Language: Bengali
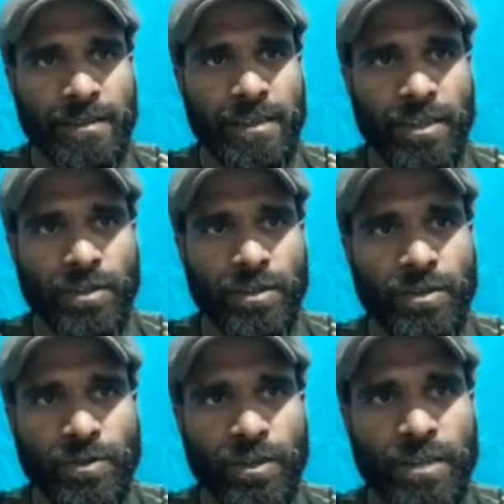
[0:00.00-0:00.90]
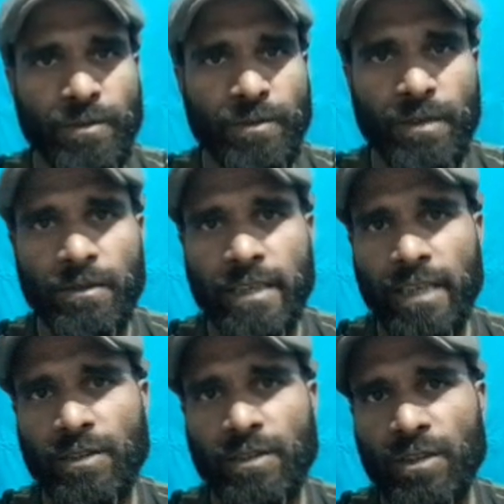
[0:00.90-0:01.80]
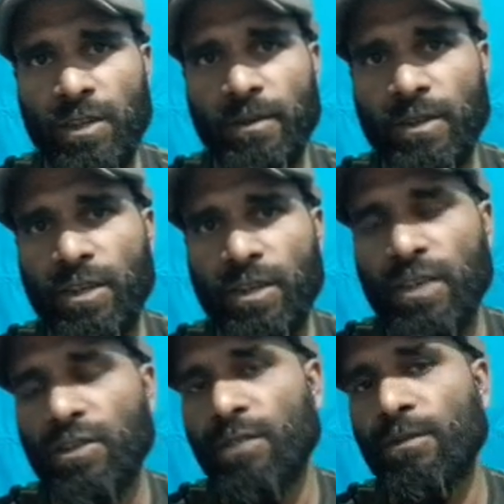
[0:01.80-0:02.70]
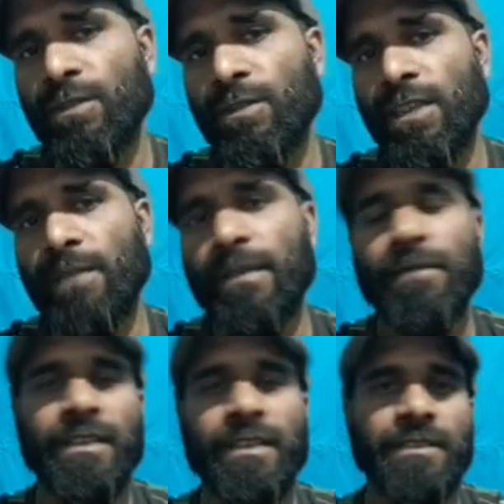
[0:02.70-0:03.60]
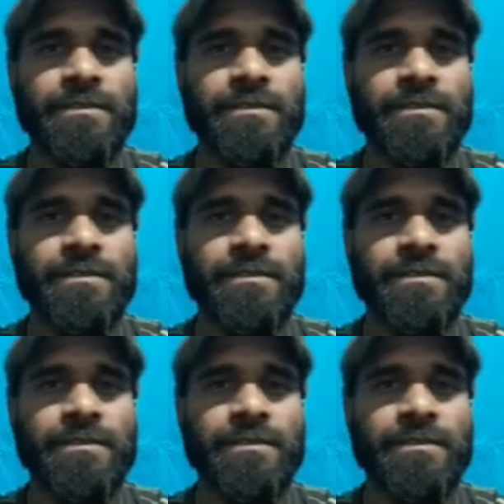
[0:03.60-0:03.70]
তেরোশো চল্লিশ বরাবর ডাকযোগ্য অথবা সরাসরি পৌঁছাতে পারবেন